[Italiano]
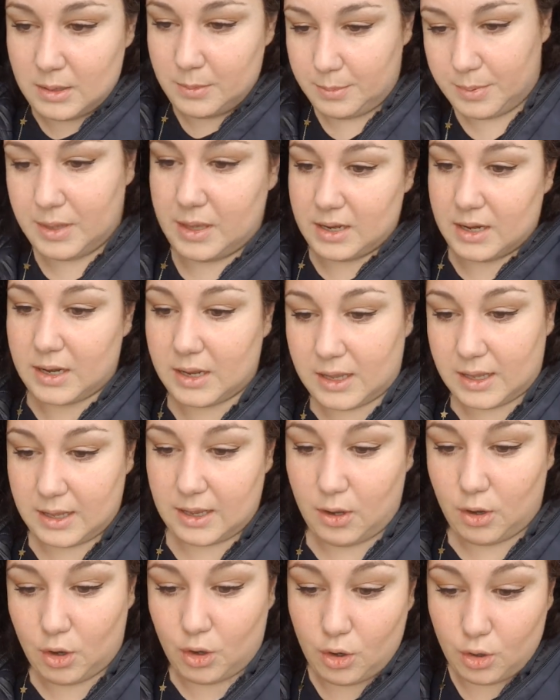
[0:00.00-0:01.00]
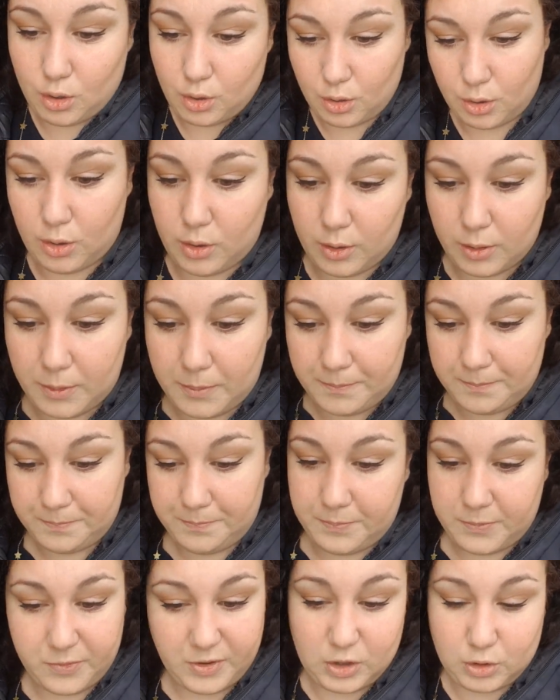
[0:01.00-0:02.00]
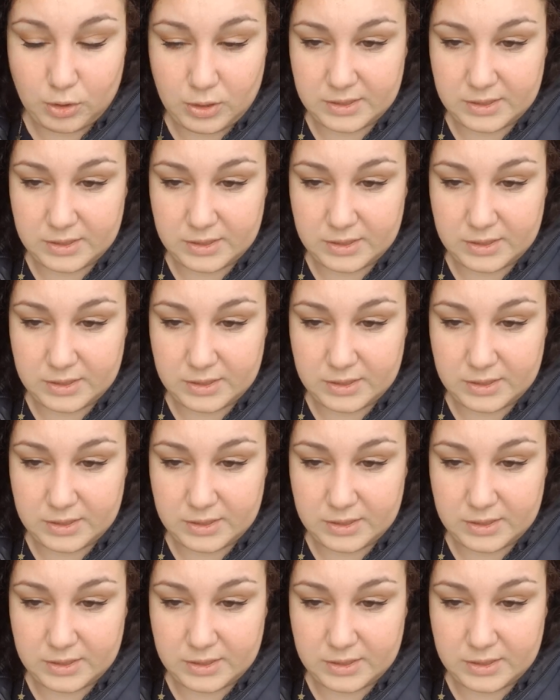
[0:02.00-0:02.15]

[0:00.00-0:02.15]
perché ho fatto